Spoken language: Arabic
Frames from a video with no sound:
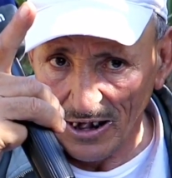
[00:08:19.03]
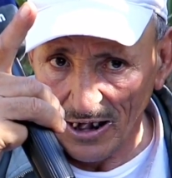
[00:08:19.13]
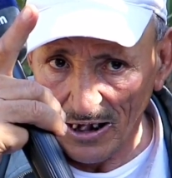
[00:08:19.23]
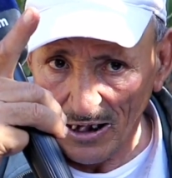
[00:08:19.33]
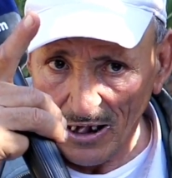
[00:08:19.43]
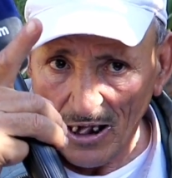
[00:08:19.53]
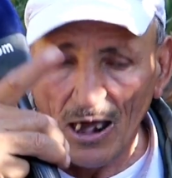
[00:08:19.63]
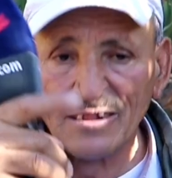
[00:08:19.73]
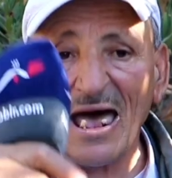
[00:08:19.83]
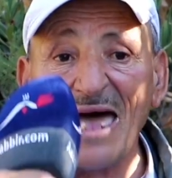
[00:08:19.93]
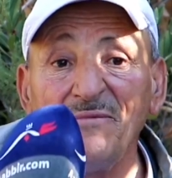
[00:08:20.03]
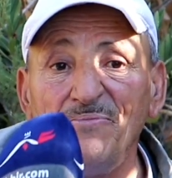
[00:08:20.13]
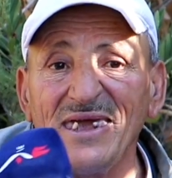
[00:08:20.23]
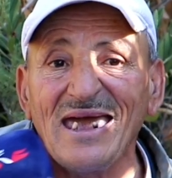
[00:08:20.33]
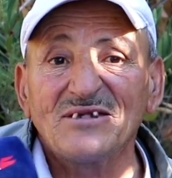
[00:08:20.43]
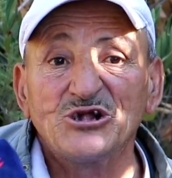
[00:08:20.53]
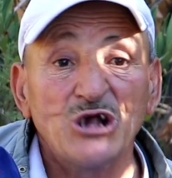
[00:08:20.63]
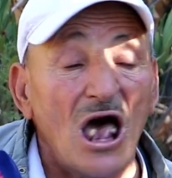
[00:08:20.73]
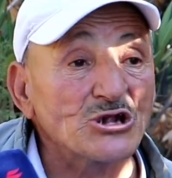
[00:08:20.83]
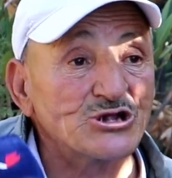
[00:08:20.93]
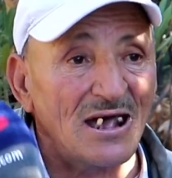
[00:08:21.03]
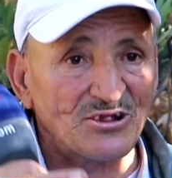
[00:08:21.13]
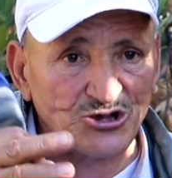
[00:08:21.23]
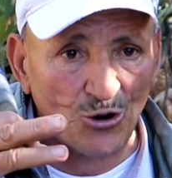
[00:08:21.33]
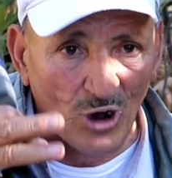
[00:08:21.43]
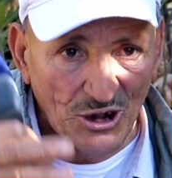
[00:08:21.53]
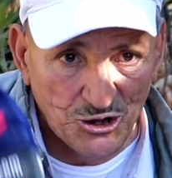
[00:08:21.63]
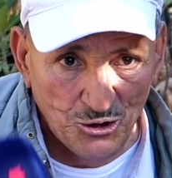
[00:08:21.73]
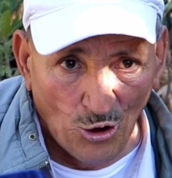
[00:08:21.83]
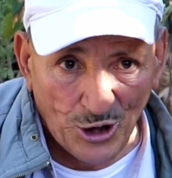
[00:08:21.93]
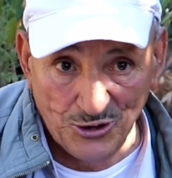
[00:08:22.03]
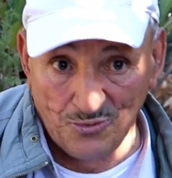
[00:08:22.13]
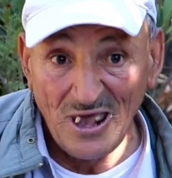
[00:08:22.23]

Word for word: اش كدير انت في تنبيع الدجاج تنتسوق السوق